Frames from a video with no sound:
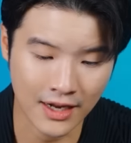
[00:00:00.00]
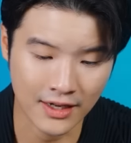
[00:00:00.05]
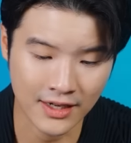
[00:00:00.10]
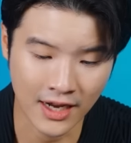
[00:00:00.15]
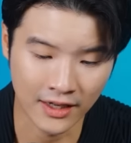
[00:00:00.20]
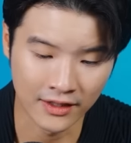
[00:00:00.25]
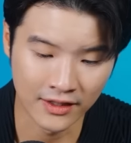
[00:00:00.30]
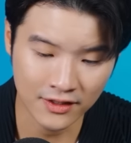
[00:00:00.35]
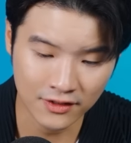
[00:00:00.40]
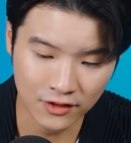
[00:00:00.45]
ษัทอ
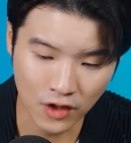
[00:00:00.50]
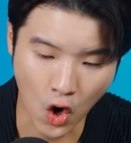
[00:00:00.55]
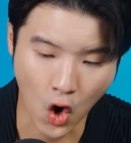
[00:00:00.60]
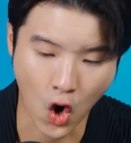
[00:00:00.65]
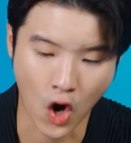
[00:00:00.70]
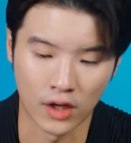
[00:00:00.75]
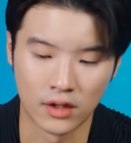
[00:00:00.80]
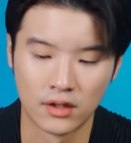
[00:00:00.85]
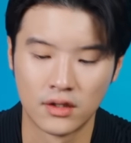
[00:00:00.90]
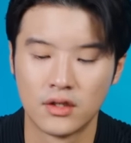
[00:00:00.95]
ย่าง
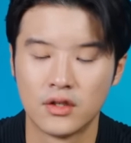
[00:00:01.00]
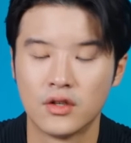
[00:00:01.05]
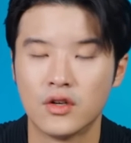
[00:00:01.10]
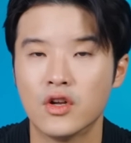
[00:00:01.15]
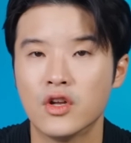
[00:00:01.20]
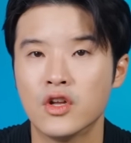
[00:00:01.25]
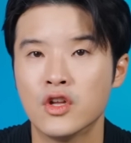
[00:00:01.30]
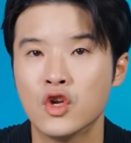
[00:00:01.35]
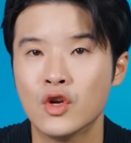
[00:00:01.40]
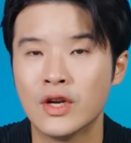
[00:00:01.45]
Discord
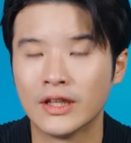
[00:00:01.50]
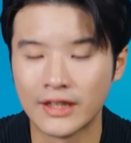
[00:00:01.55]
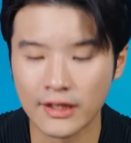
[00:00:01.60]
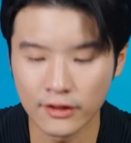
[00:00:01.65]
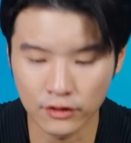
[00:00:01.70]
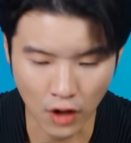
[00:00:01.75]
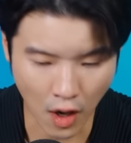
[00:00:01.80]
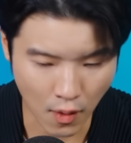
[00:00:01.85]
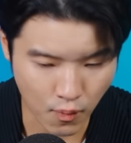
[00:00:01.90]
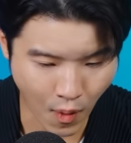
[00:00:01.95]
Unity
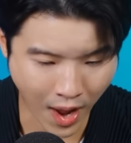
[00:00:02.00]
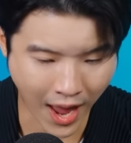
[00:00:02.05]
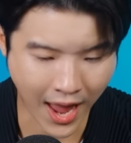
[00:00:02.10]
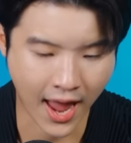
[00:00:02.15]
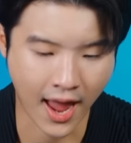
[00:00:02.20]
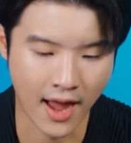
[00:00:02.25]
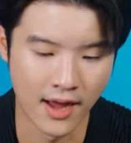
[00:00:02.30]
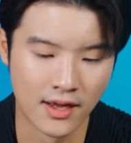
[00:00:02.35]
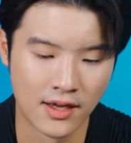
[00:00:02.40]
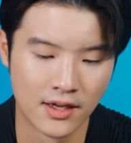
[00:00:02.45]

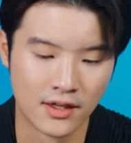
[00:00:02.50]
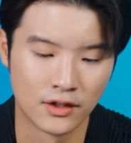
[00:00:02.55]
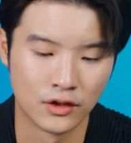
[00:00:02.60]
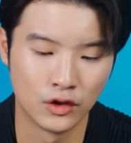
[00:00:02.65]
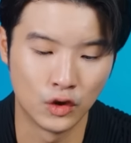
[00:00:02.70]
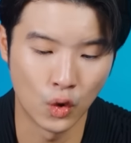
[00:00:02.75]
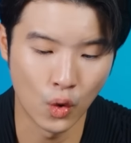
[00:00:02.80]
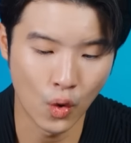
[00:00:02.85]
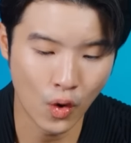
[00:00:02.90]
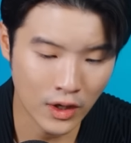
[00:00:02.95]
Software
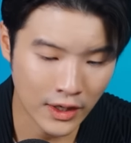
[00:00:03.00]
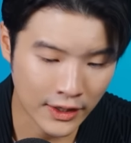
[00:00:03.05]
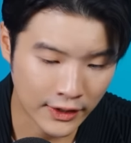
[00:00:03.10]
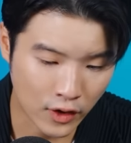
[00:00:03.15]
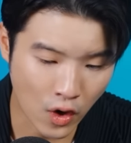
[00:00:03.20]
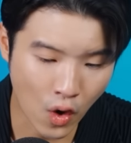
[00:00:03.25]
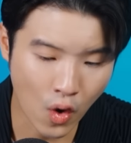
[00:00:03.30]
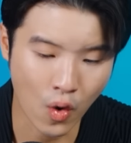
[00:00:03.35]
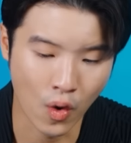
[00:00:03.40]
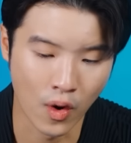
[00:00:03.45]

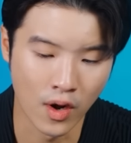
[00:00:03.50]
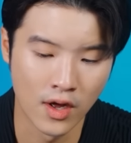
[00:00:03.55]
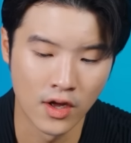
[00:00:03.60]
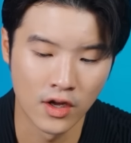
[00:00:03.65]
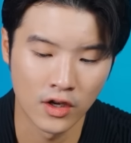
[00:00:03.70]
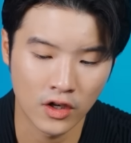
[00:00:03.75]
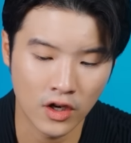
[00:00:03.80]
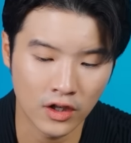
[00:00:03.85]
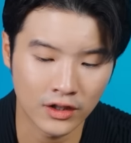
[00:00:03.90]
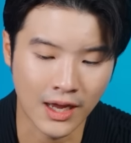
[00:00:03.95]
Duolingo
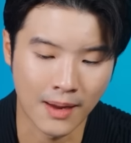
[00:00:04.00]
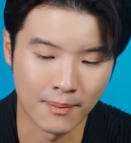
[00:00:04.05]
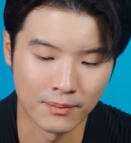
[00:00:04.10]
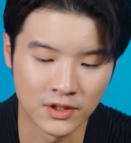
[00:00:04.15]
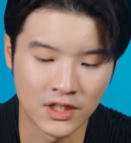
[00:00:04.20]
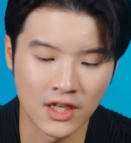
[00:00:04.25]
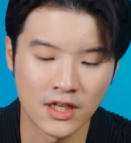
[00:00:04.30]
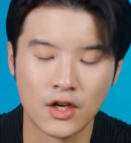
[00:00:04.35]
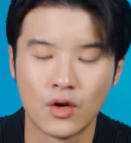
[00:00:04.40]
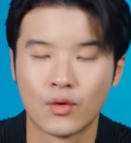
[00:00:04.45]
ก็
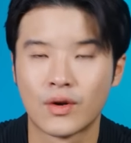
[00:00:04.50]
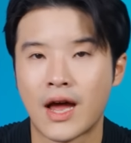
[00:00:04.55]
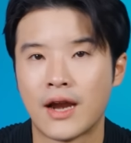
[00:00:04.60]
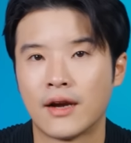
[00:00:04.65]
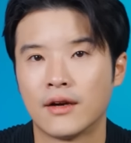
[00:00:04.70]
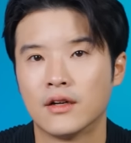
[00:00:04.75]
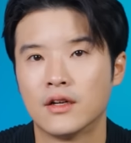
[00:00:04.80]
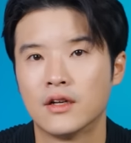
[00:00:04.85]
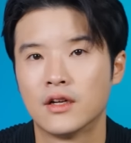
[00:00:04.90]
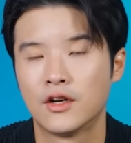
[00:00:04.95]
ทำเช่นเดียวกัน
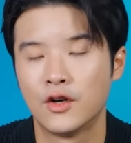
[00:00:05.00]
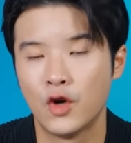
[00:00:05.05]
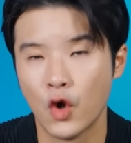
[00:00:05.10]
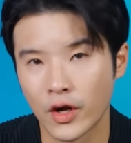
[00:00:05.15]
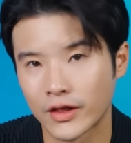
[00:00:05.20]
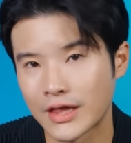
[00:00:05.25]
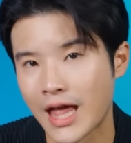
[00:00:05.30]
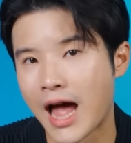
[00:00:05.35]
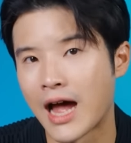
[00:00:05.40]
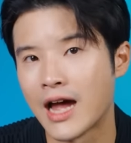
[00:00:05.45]
โด
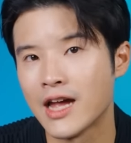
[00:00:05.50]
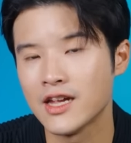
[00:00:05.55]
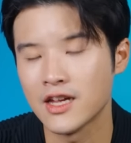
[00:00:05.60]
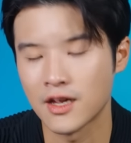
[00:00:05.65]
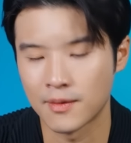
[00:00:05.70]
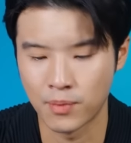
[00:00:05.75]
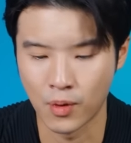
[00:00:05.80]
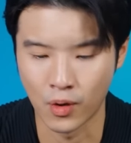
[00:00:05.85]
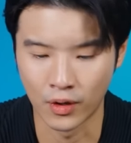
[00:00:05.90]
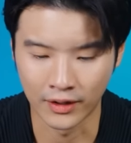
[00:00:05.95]
ยต่างให้เห
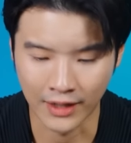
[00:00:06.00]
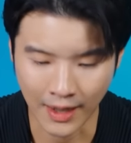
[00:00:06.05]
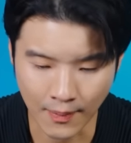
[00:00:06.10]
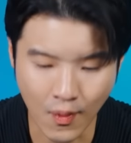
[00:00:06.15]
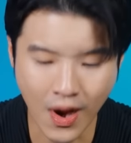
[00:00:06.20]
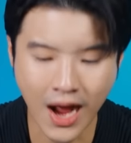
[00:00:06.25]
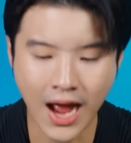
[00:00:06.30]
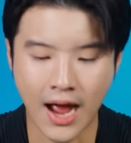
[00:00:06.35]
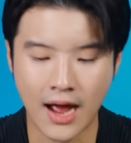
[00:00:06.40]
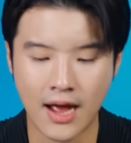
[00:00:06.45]
ตุผลครับ
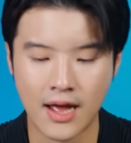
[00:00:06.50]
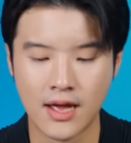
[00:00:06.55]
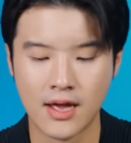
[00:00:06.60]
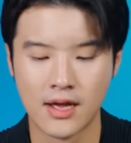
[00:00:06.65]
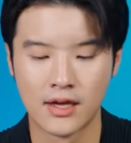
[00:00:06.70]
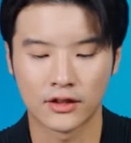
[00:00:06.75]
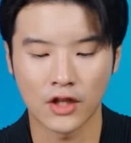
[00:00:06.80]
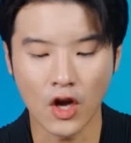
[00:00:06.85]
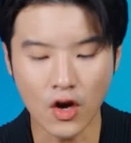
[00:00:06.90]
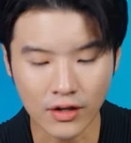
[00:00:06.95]
ว่า
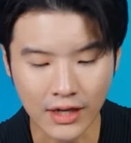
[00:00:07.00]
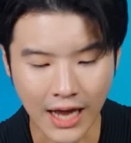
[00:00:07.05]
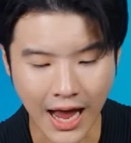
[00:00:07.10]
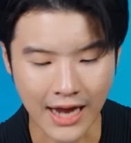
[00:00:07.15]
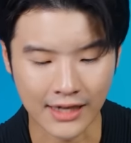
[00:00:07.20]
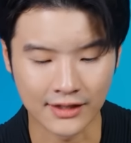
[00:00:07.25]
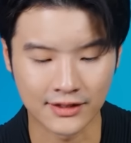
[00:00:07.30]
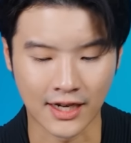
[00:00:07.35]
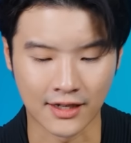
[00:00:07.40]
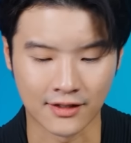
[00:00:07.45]
ต้องกา
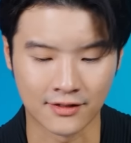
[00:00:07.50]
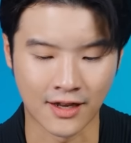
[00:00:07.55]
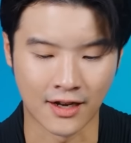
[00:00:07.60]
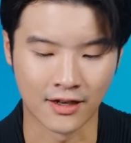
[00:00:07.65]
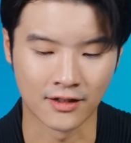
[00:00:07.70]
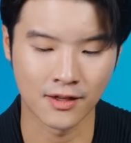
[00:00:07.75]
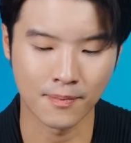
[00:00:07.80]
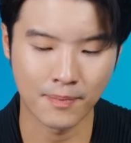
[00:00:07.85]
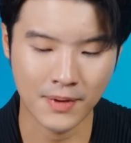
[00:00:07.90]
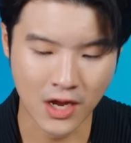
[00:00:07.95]
รจัดสรร
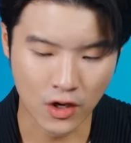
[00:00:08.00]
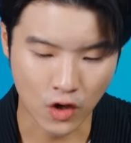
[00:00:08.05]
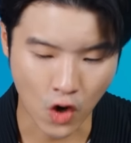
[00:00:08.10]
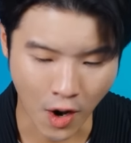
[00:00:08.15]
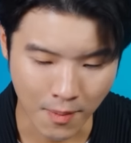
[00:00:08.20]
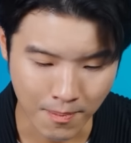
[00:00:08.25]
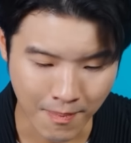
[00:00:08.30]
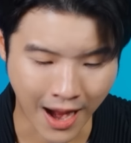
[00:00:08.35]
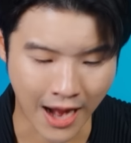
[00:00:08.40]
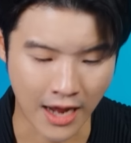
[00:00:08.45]
ทรัพยาก
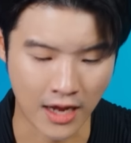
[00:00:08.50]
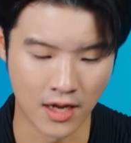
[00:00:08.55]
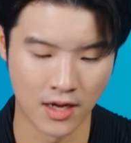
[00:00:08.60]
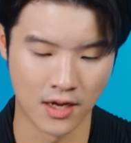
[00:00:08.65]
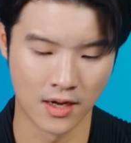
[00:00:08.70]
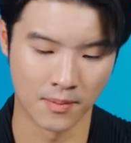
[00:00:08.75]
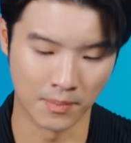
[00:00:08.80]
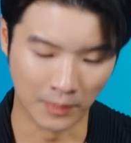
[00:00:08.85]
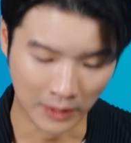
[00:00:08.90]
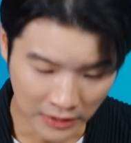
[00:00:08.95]
รใหม่
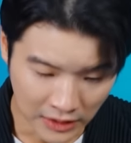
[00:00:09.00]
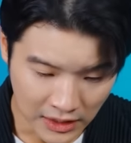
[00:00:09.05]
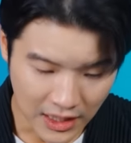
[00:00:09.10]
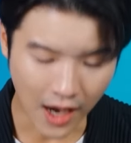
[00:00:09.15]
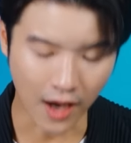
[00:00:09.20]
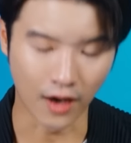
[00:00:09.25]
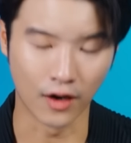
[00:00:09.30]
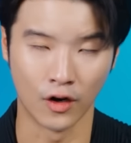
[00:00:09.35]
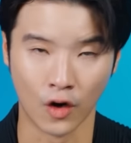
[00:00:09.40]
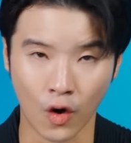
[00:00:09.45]
เพื่อ
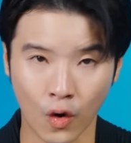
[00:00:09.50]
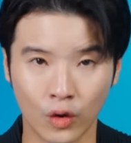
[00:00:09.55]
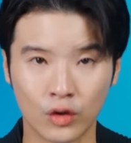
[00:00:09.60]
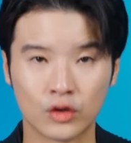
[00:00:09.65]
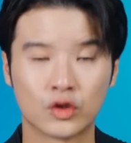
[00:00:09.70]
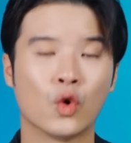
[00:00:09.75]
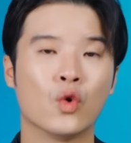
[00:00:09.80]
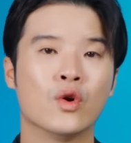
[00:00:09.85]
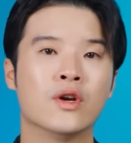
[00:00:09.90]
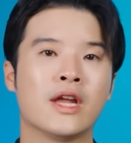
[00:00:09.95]
ลง
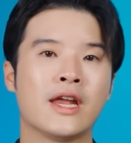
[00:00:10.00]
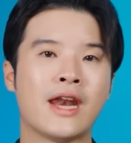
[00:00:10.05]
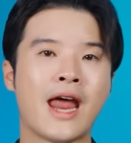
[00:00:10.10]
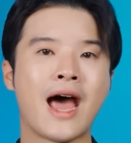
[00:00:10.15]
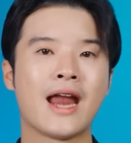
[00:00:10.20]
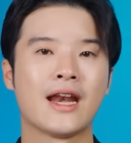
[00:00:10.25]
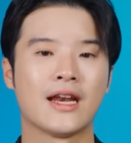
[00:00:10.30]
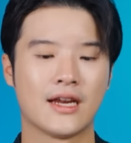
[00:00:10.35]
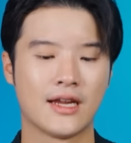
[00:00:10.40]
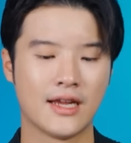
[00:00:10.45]
ทุนใน
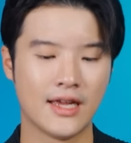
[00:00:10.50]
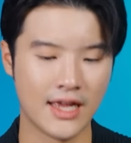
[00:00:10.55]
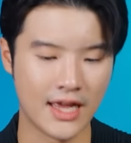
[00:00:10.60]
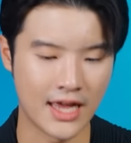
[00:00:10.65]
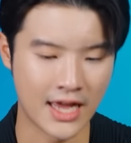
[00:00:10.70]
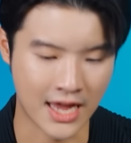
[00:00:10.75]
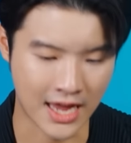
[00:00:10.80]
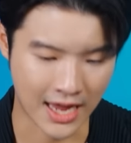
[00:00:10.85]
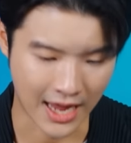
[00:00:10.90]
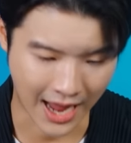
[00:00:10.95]
ด้าน
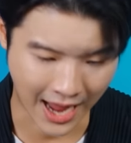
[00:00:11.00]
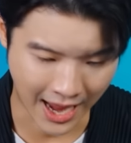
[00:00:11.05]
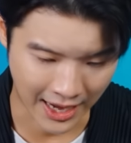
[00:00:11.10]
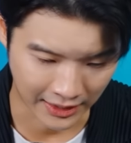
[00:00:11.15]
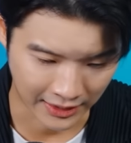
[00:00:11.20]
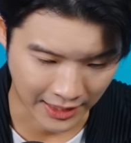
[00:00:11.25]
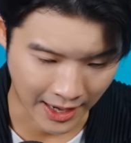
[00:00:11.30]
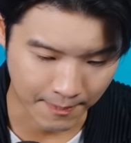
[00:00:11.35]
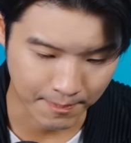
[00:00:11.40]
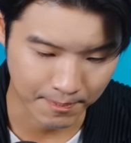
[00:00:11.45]
AI
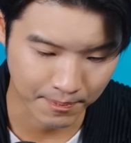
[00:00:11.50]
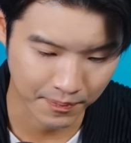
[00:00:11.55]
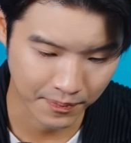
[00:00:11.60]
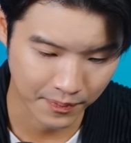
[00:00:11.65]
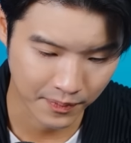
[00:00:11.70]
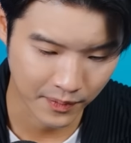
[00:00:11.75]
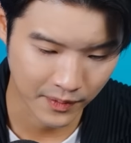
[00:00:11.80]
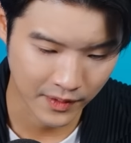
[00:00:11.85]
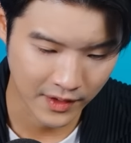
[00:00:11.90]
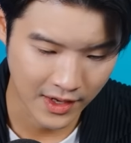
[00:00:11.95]
ครับ
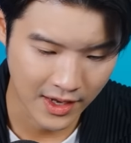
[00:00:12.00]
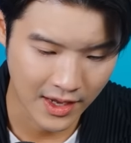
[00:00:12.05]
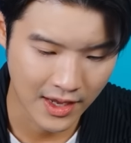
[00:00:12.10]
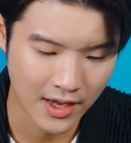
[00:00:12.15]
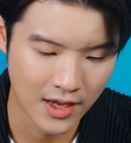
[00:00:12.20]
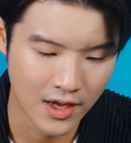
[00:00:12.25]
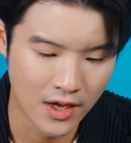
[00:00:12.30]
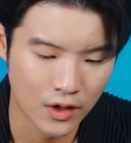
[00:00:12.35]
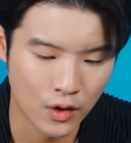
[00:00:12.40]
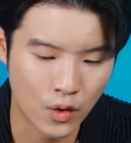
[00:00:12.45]

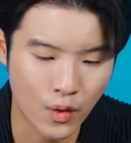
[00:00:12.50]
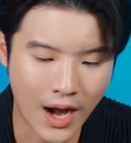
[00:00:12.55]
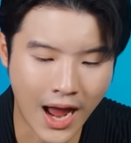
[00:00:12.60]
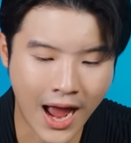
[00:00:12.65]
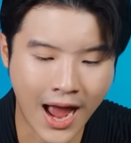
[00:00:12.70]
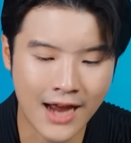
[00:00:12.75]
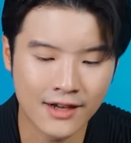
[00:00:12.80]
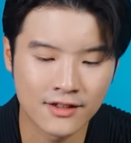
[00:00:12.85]
คุณอา